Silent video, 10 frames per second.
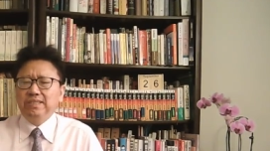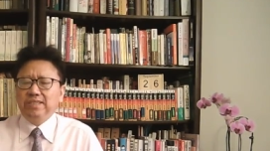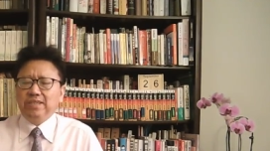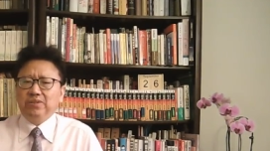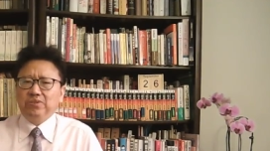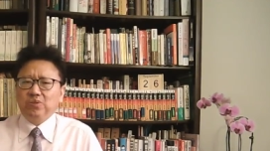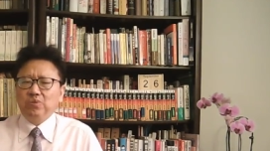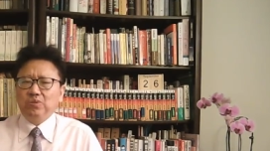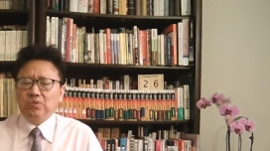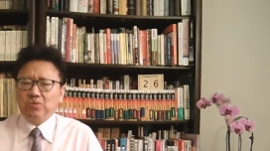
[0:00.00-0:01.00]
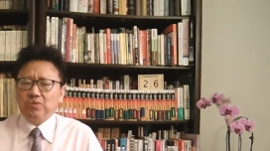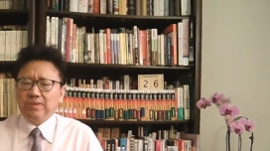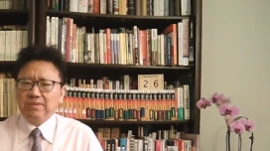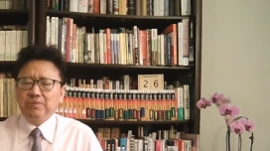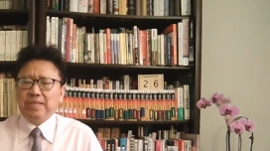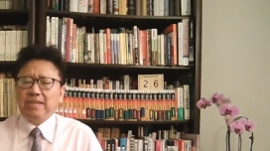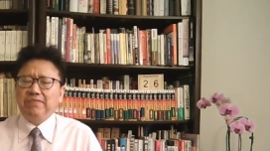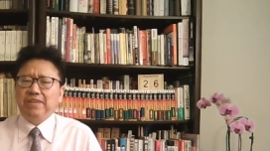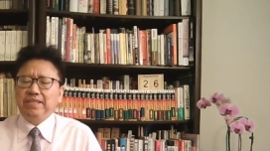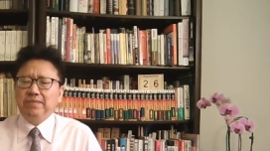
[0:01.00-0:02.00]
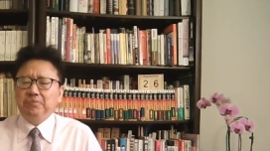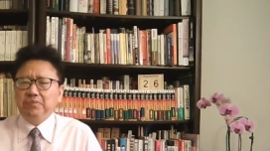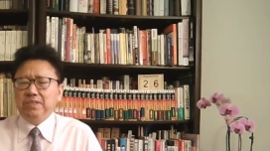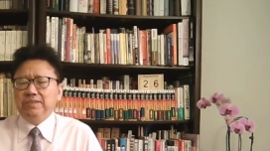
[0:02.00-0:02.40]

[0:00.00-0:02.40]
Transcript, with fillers: 结果中共就做出了这么大的反应，不仅